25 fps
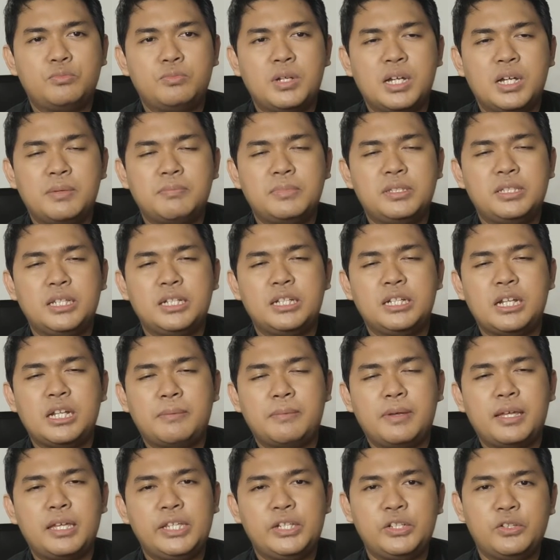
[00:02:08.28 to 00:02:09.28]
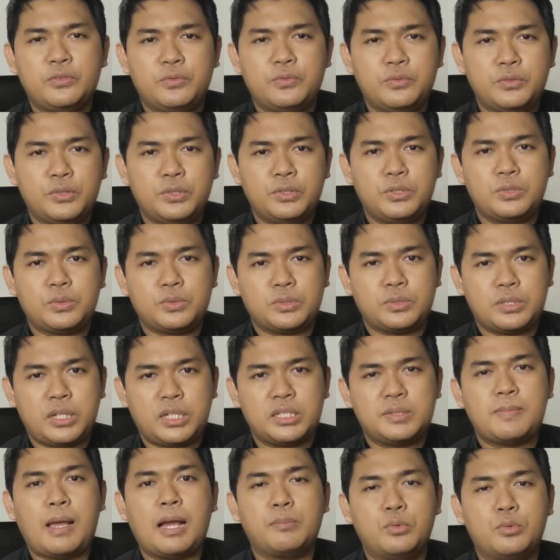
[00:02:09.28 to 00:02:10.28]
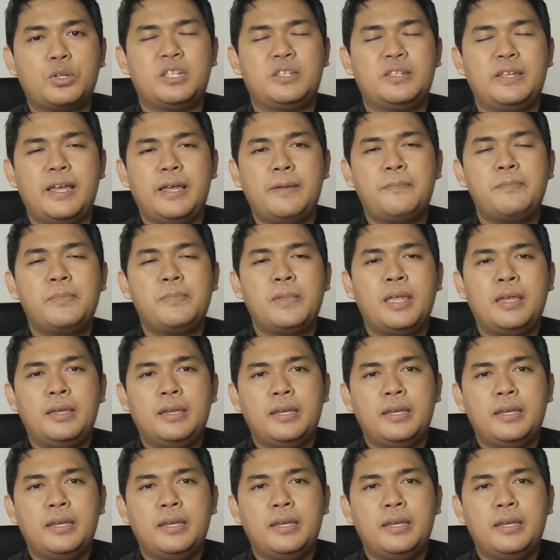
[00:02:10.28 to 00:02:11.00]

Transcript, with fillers: menjadi nama Indofood Sukses Makmur gitu ya.